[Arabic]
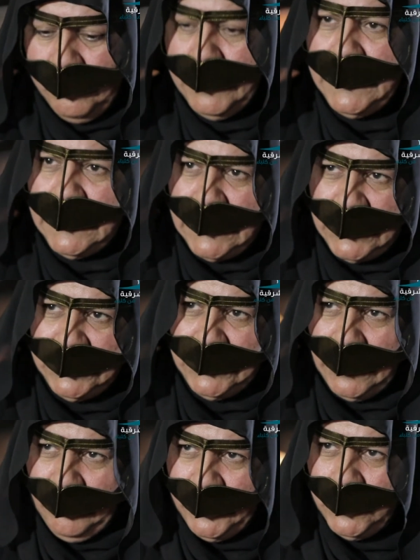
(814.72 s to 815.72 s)
بديت
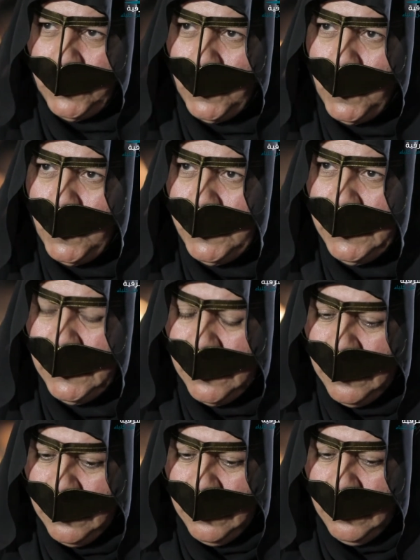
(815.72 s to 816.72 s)
أشتغل في الدخون
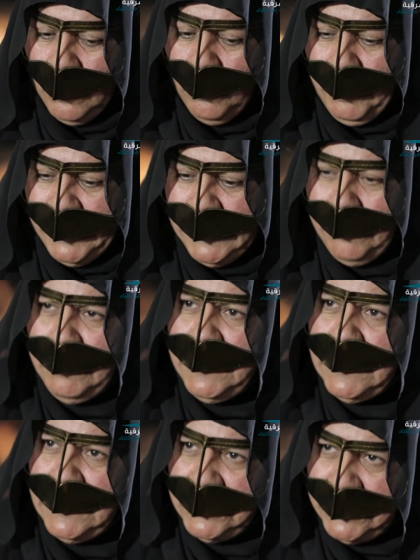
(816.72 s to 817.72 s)
وبعدين
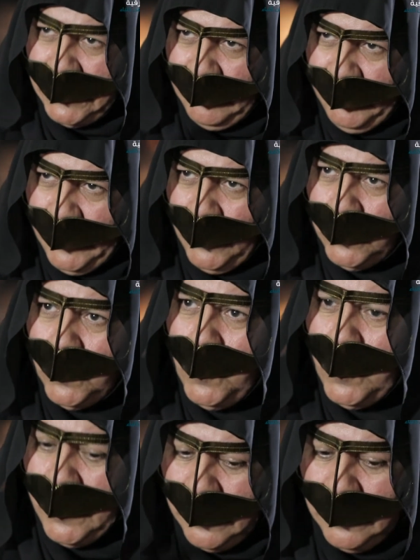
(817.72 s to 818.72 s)
بديت أشتغل في
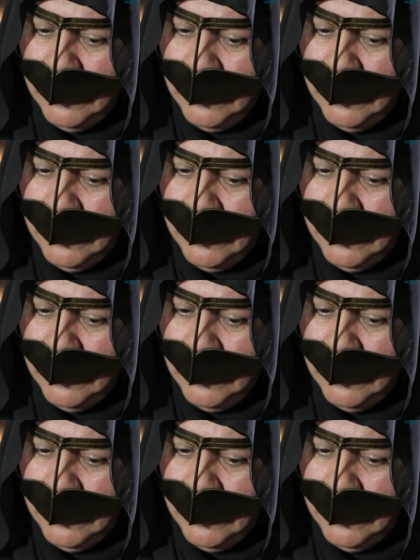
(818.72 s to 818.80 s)
العطور